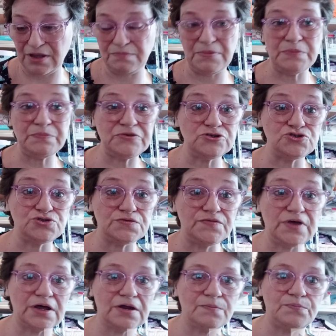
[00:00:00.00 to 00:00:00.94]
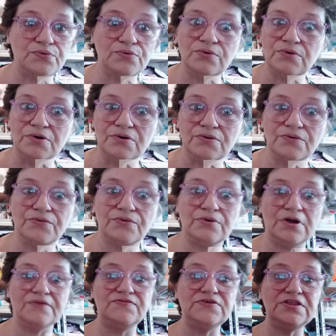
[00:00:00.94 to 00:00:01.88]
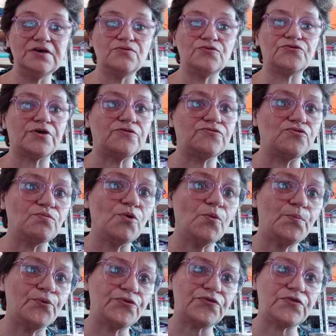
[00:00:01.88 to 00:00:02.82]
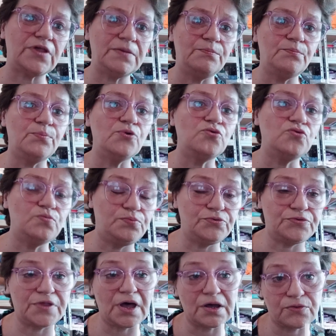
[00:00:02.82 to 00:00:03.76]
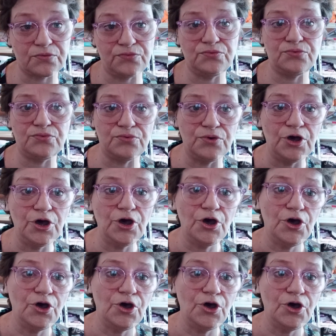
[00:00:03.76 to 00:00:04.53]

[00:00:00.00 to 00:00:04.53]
Hein. même si je viens un peu, la vidéo sera sûrement postée beaucoup plus tard que,